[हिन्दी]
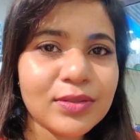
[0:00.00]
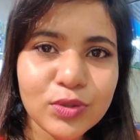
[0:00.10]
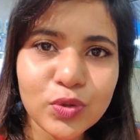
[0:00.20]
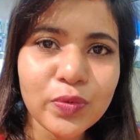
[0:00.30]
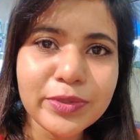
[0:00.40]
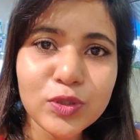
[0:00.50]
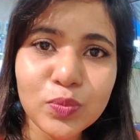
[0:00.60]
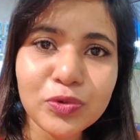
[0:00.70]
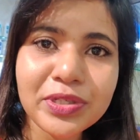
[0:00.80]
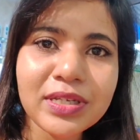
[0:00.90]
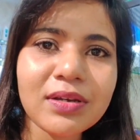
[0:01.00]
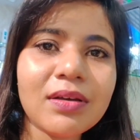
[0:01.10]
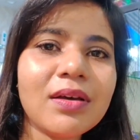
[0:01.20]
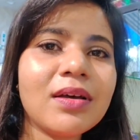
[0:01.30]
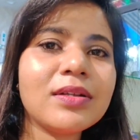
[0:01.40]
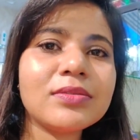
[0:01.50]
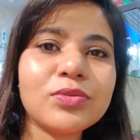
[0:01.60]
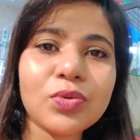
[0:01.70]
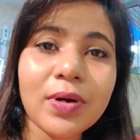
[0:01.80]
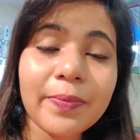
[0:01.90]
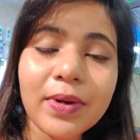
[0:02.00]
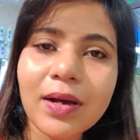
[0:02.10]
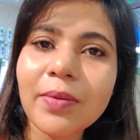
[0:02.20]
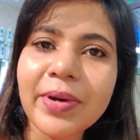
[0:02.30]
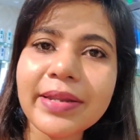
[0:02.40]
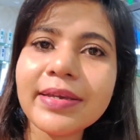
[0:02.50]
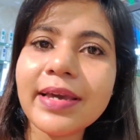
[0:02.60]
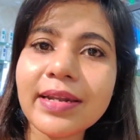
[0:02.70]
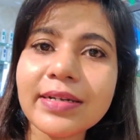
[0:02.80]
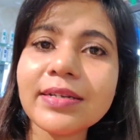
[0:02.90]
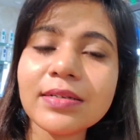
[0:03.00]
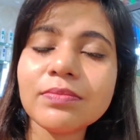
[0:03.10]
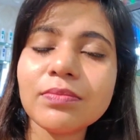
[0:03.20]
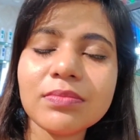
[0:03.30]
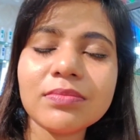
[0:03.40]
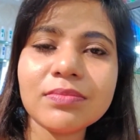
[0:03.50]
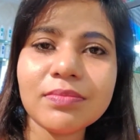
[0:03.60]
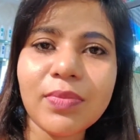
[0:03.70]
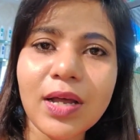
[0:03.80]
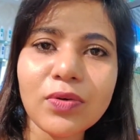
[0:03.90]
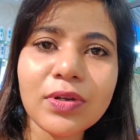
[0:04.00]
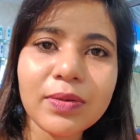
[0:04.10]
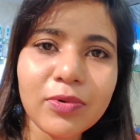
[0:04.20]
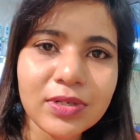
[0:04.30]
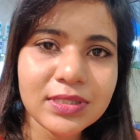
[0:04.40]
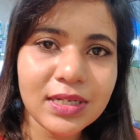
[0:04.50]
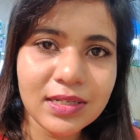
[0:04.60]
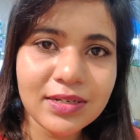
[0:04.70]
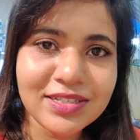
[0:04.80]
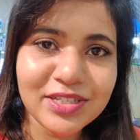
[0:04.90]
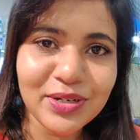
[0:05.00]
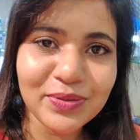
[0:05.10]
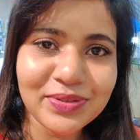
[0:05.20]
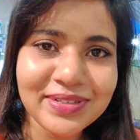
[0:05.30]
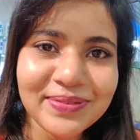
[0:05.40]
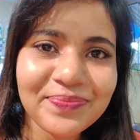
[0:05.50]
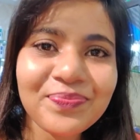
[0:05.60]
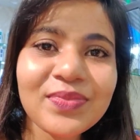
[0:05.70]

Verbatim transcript: जो भी स्मूथिंग जो आप हमारे कैरेटिन बालों के लिए बहुत ज़्यादा अच्छा होता है